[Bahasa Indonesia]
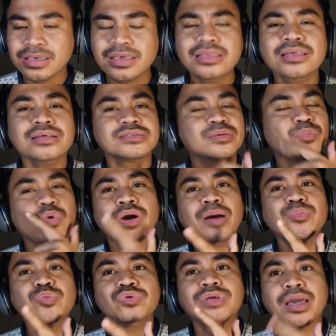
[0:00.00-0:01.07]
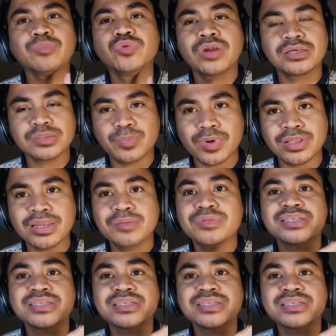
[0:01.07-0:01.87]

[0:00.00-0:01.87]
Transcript: Ini semoga budaya-budaya seperti ini